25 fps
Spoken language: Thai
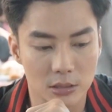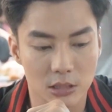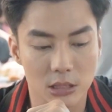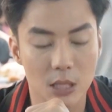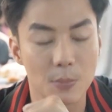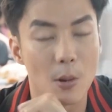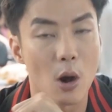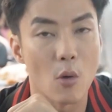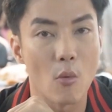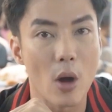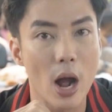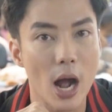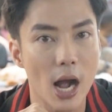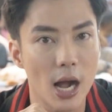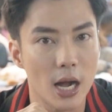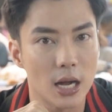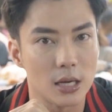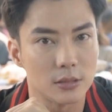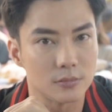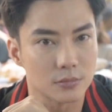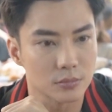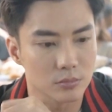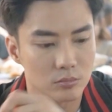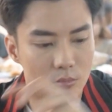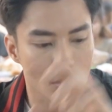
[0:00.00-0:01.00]
จะบอกว่า
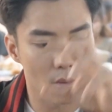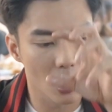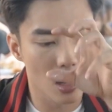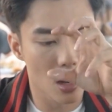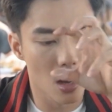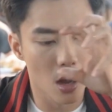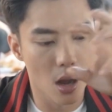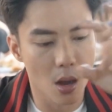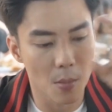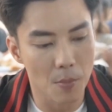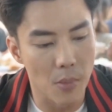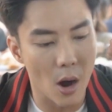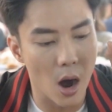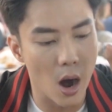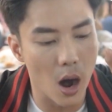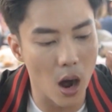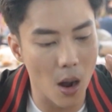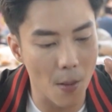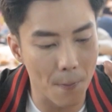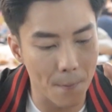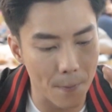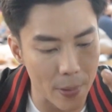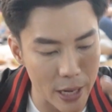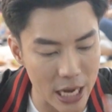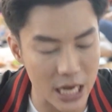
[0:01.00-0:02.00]
พอ
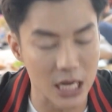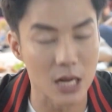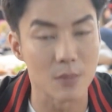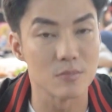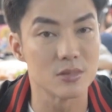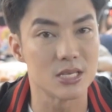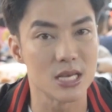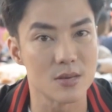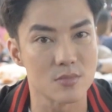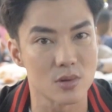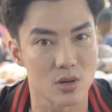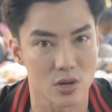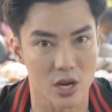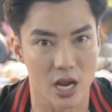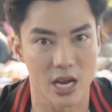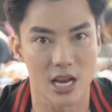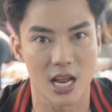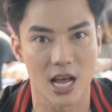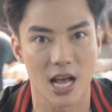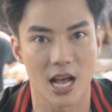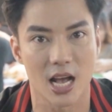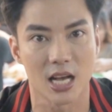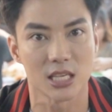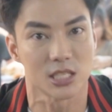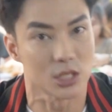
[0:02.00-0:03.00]
เปลี่ยนน้ำจิ้มตอนนั้น
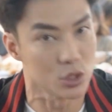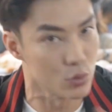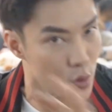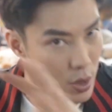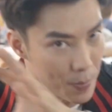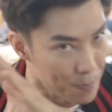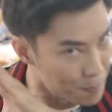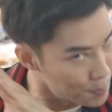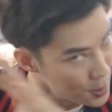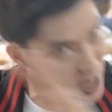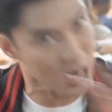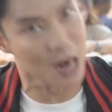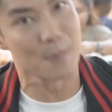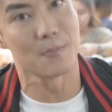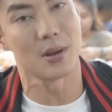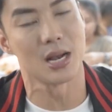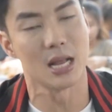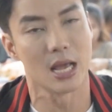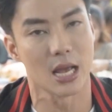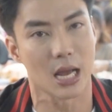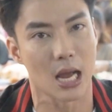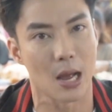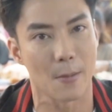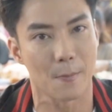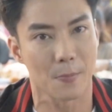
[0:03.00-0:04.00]
นะฮะชีวิตเปลี่ยนไป
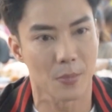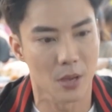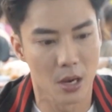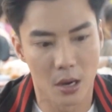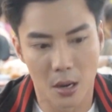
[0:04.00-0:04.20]
เลยครับ